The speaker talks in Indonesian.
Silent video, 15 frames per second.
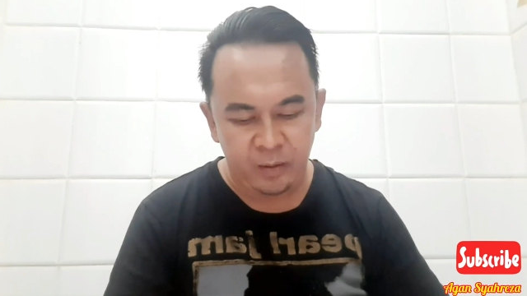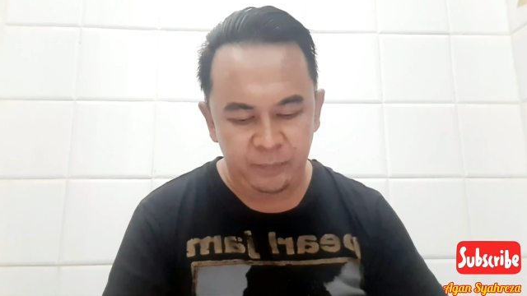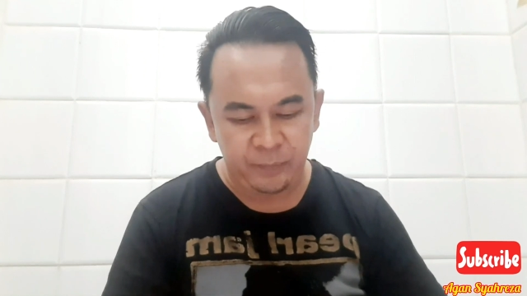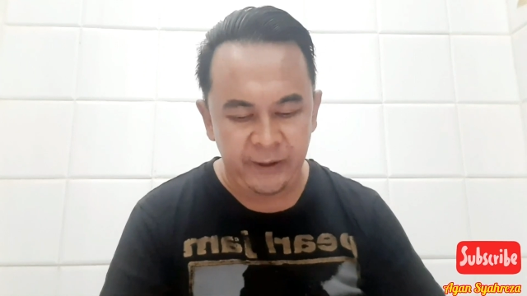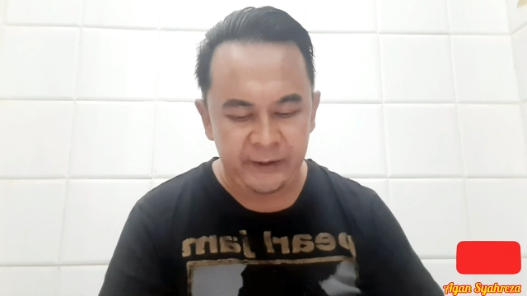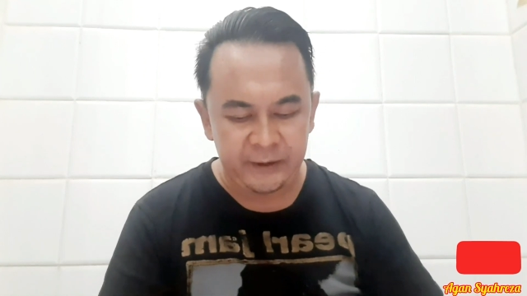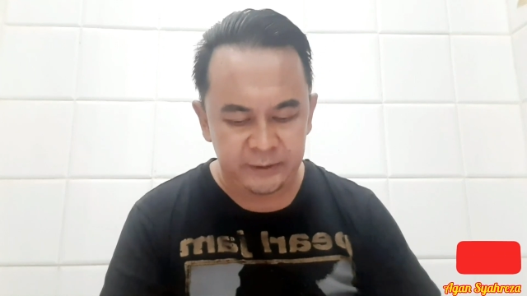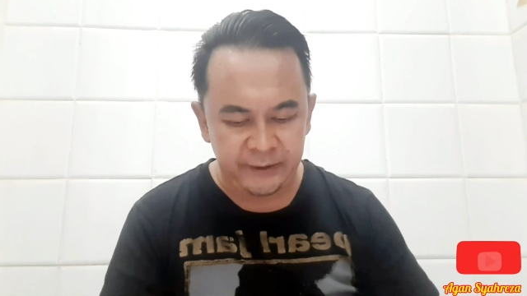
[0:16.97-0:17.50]

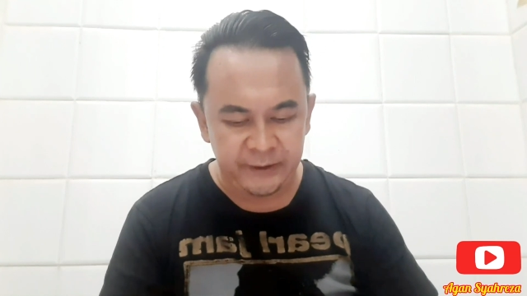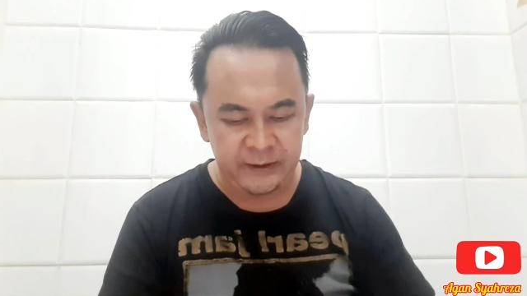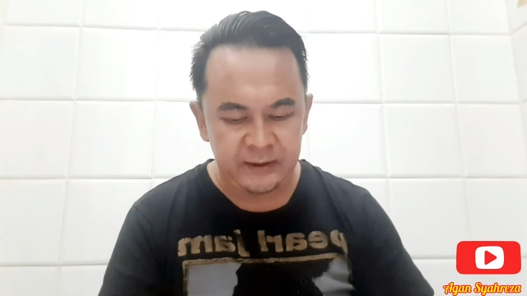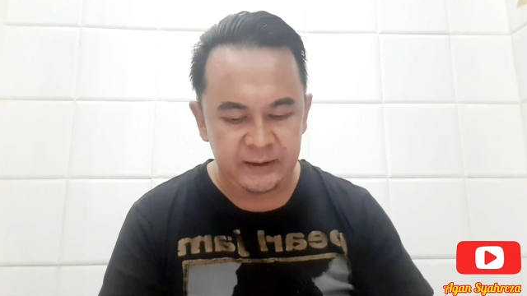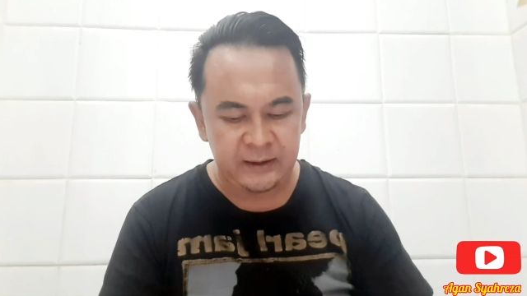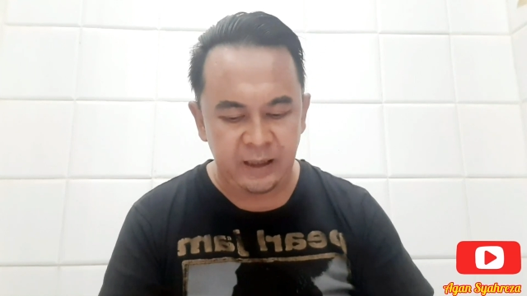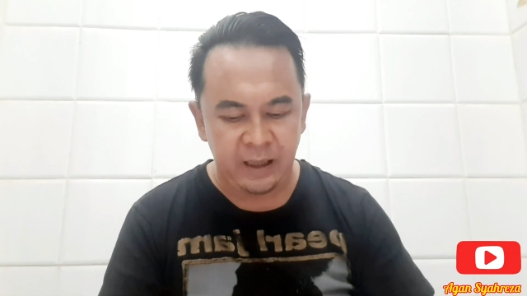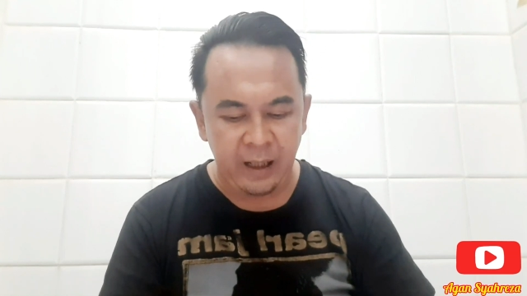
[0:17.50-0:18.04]

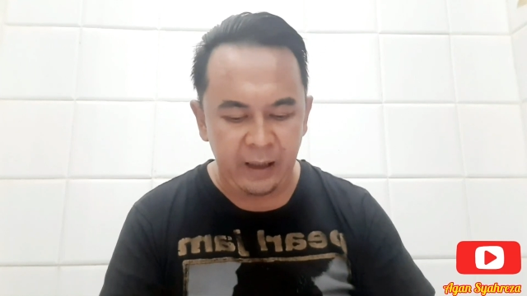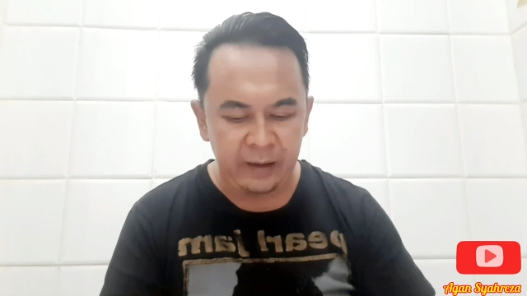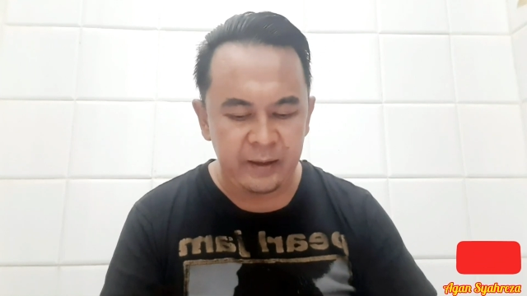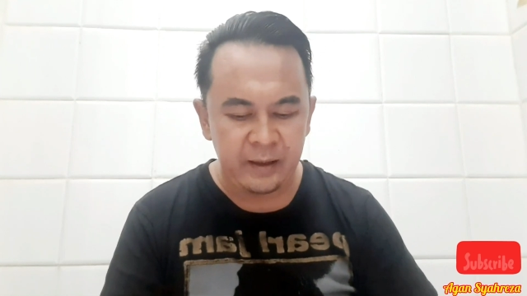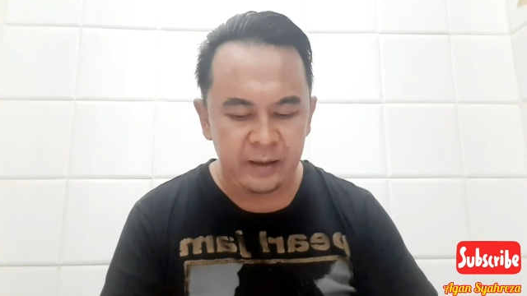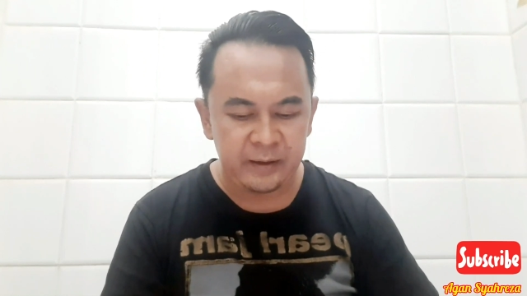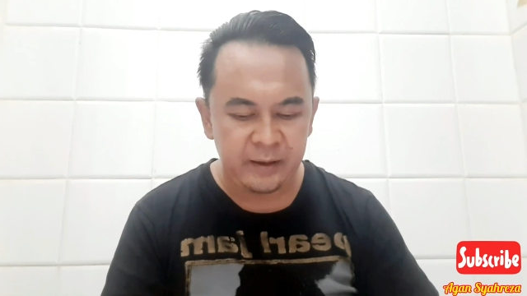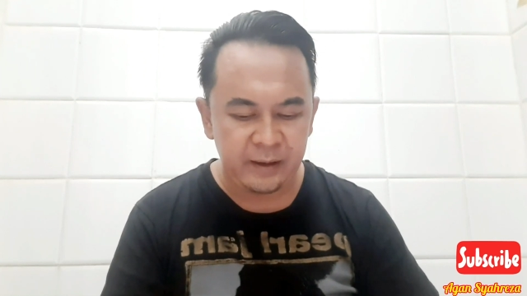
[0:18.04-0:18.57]
PSS
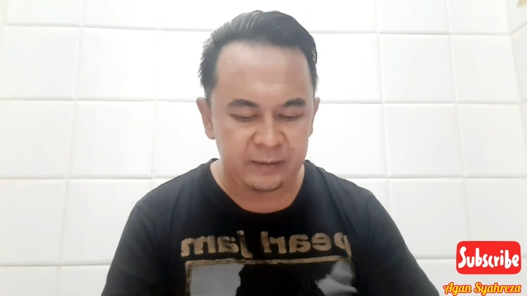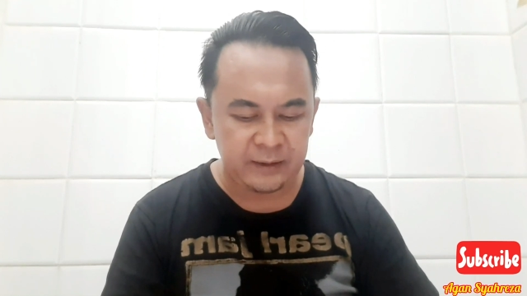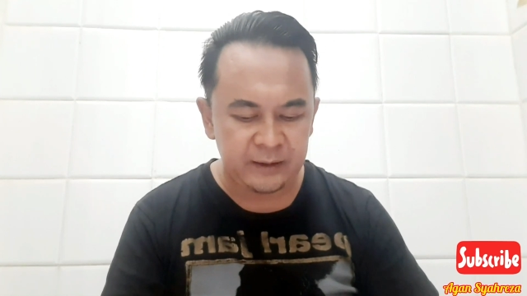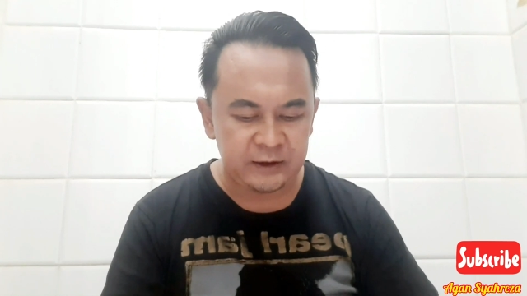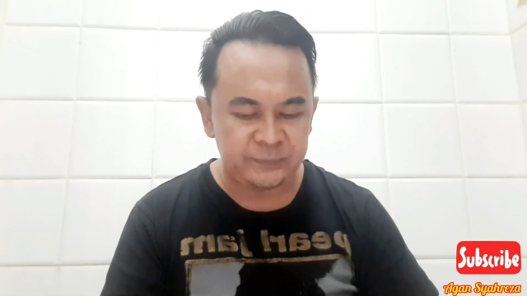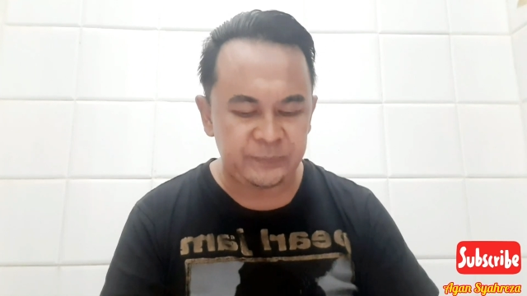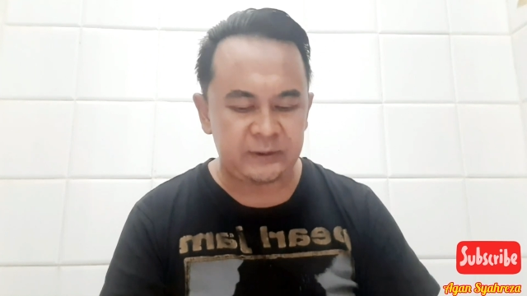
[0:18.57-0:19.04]
ada di atas